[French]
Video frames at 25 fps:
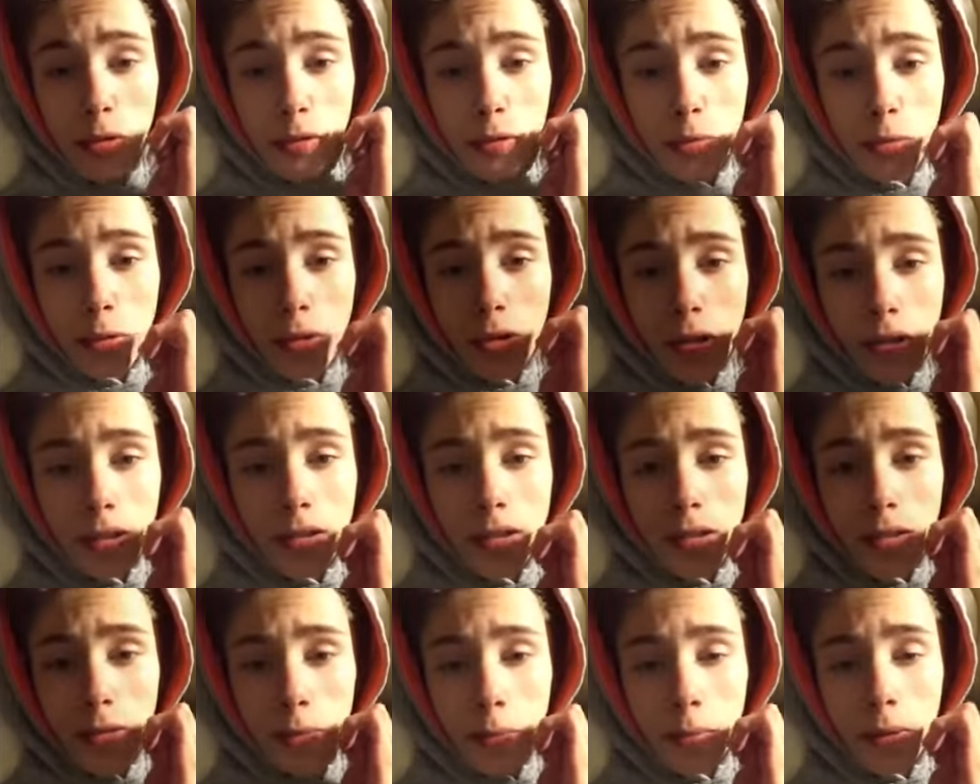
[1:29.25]
tu prends
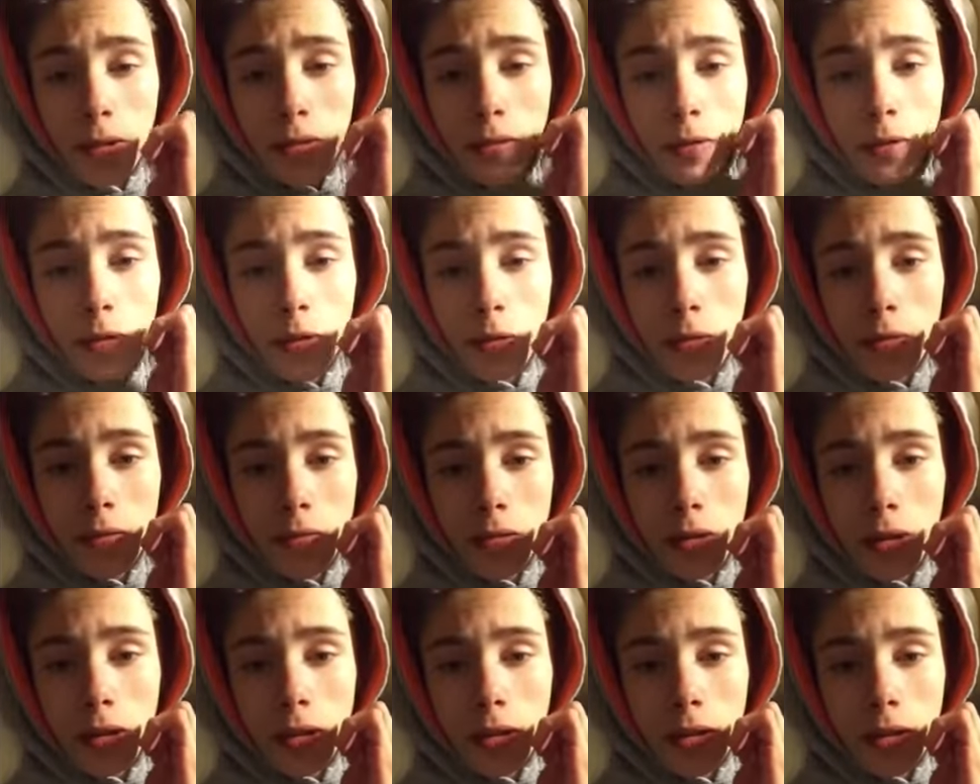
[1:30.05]
rien, espèce de
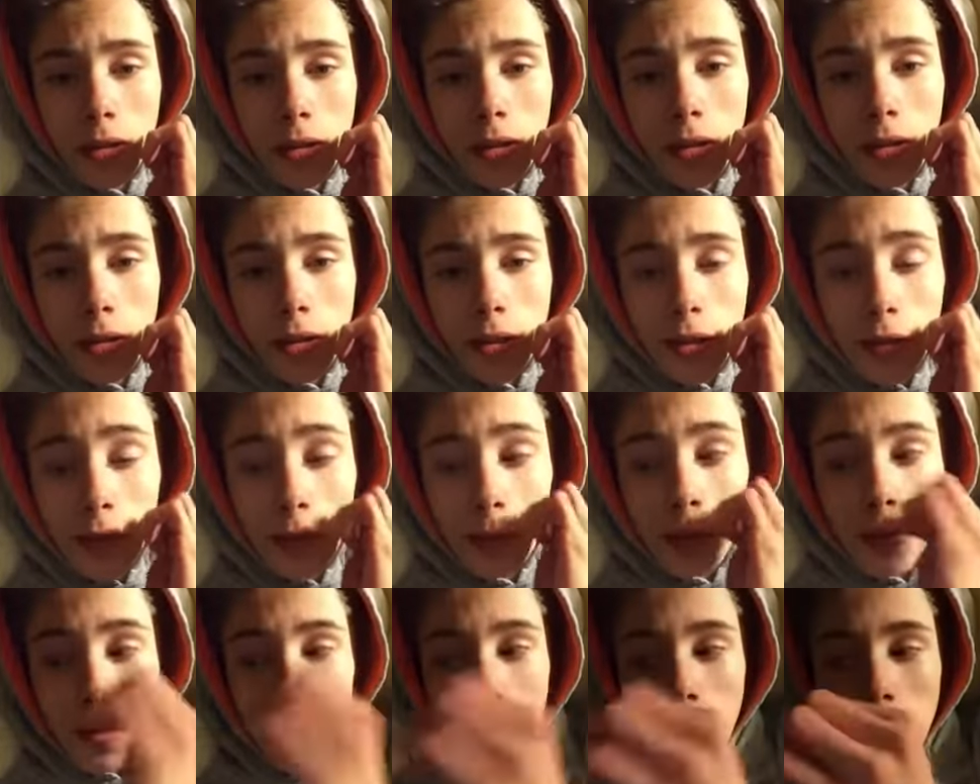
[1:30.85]
con.
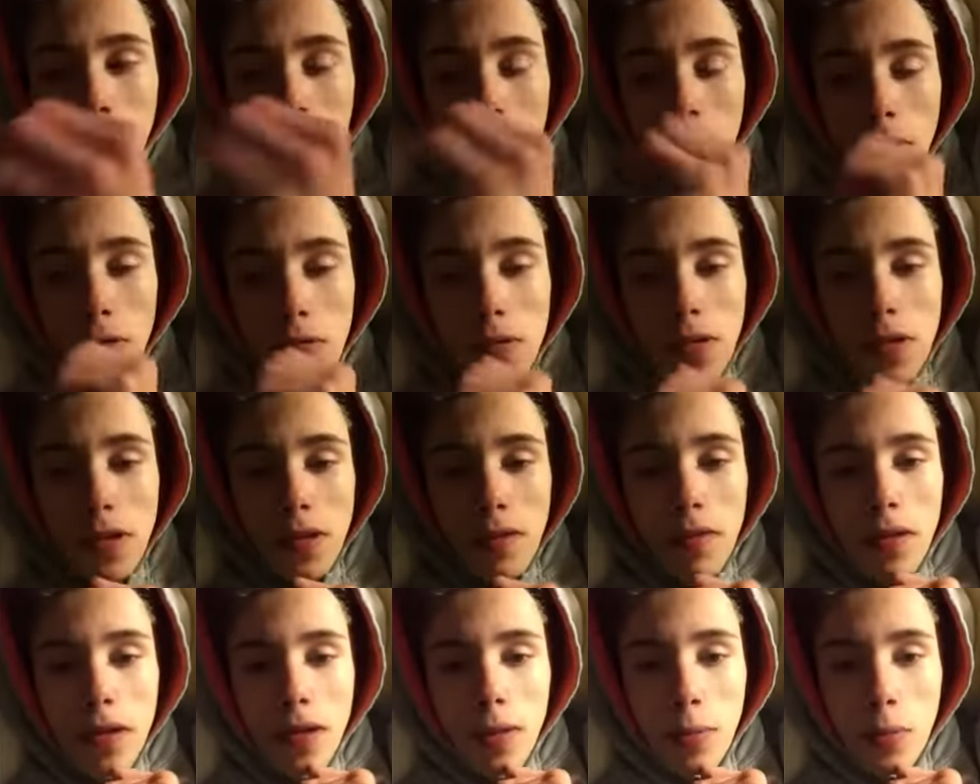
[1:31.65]
Tu prends rien, alors tu
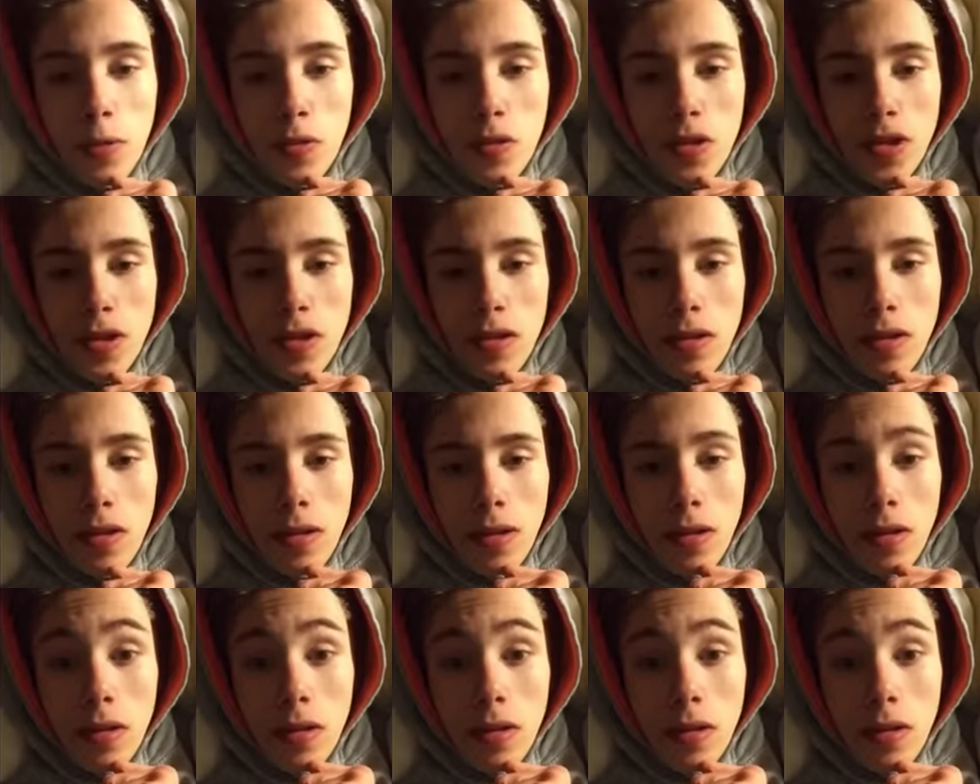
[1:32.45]
les invites à manger.